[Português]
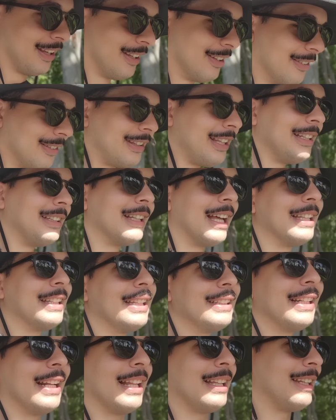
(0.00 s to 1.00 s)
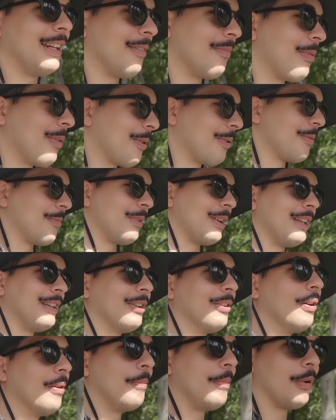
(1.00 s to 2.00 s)
Não tem nada na geladeira para comer.
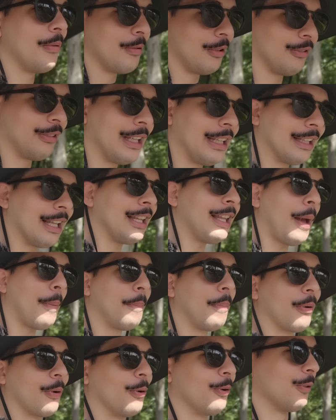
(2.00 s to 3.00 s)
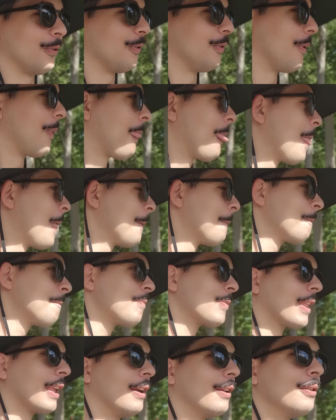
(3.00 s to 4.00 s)
Ou pelo menos não tem nada pronto.
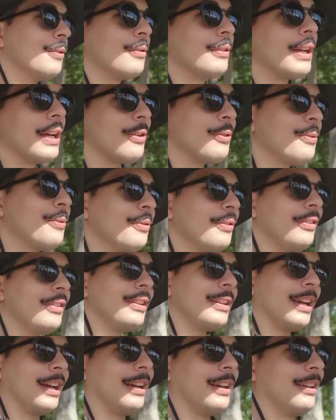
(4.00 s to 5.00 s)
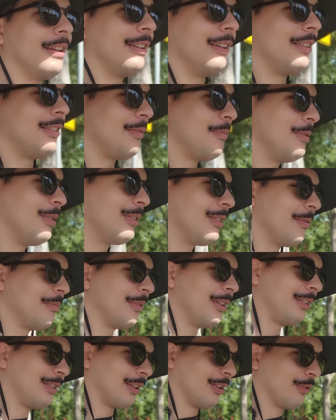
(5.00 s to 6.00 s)
Eu não quero cozinhar. Esse menino tá me
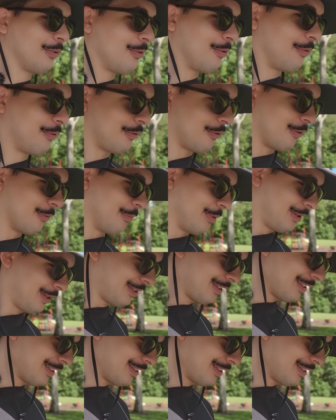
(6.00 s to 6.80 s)
deixando com fome.